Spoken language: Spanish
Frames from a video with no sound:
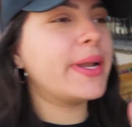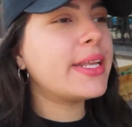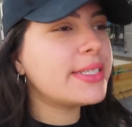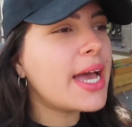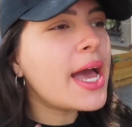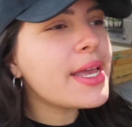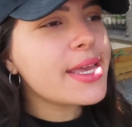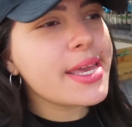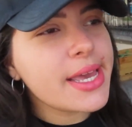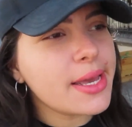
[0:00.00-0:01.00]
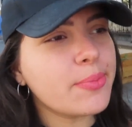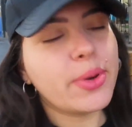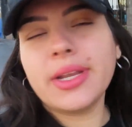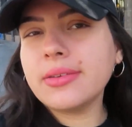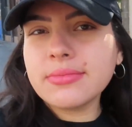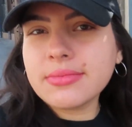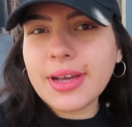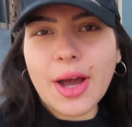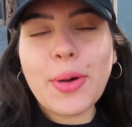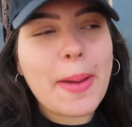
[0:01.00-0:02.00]
para allá y bueno,
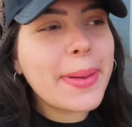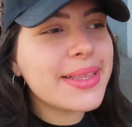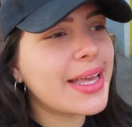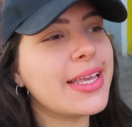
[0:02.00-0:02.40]
obviamente